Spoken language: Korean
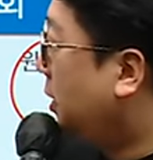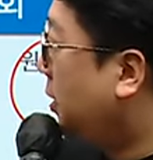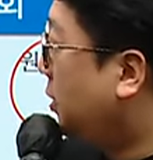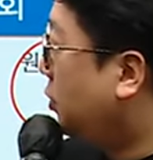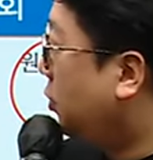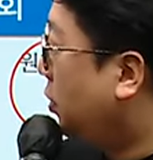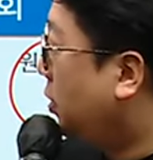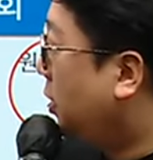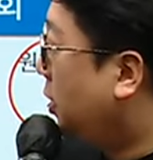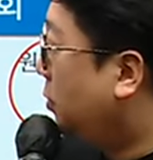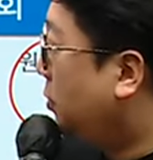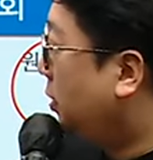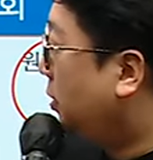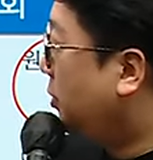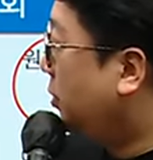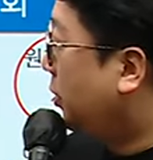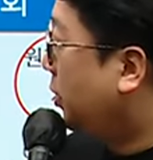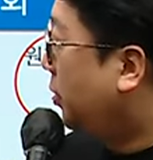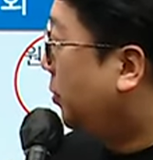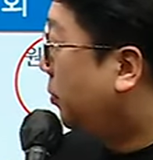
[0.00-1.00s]
하나 더 하라고
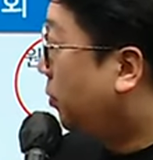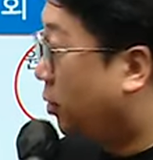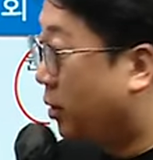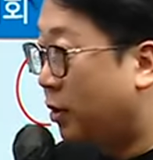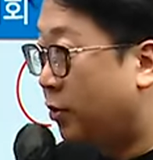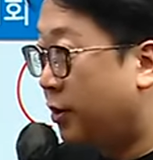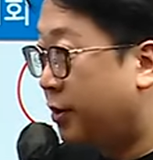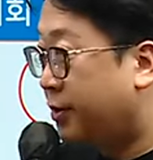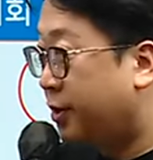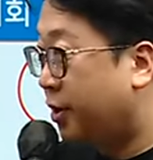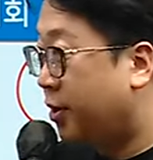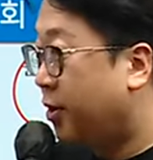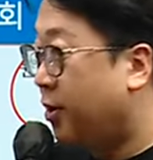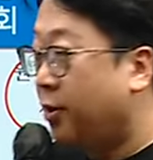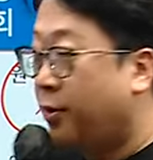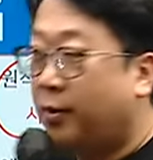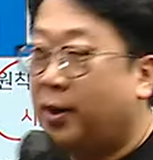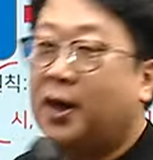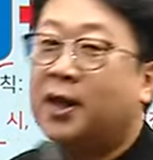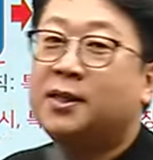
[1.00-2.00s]
그래서 뭐라고 그랬어요?
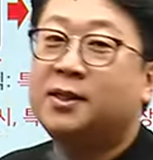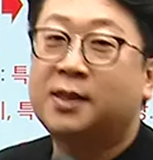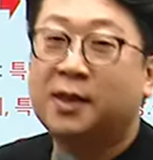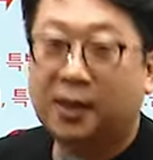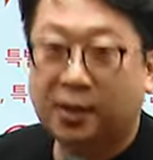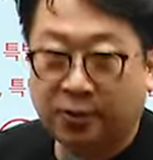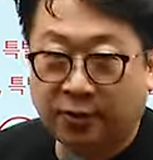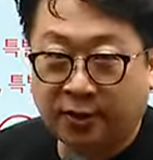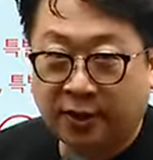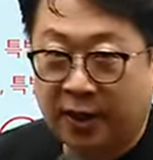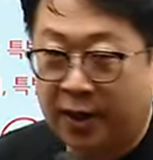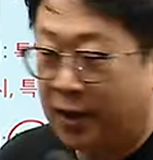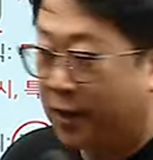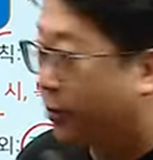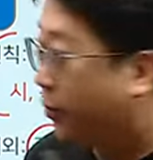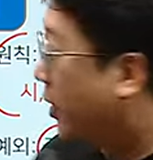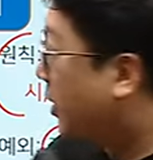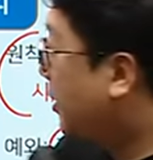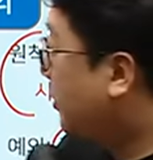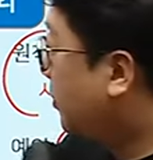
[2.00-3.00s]
환장하겠네.
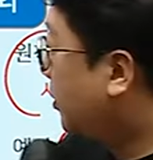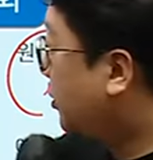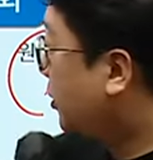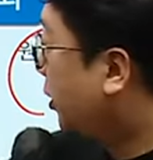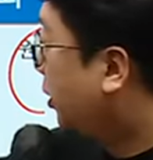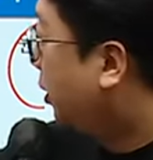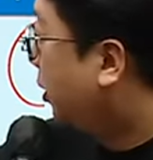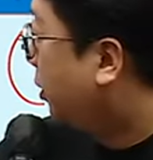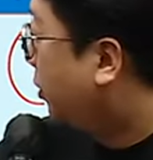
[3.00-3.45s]
환이 뭐죠?